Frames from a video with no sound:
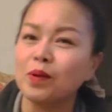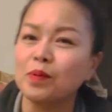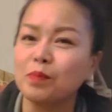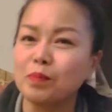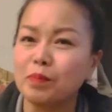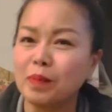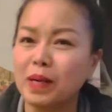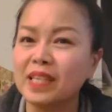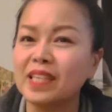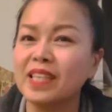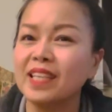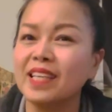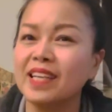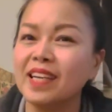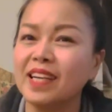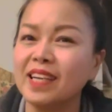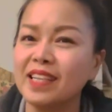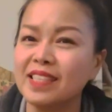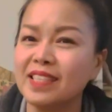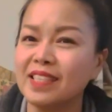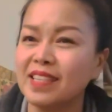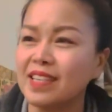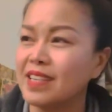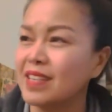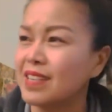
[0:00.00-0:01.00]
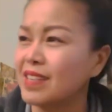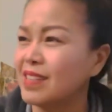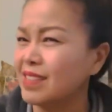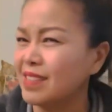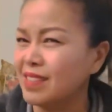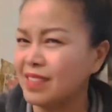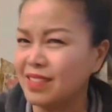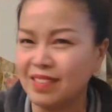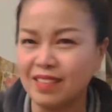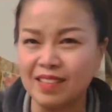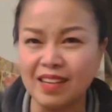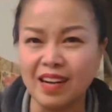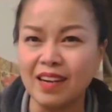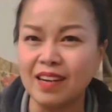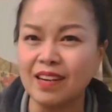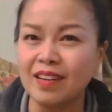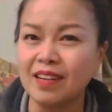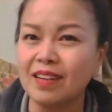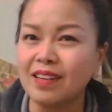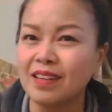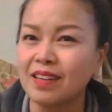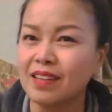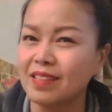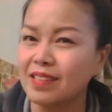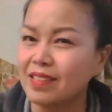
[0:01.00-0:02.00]
บางทีก็เจอ เยอะ
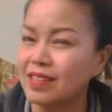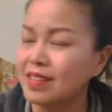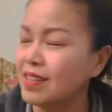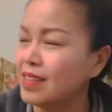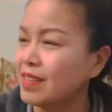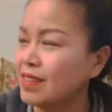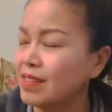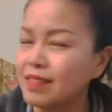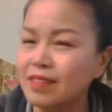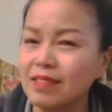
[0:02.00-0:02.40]
เจอ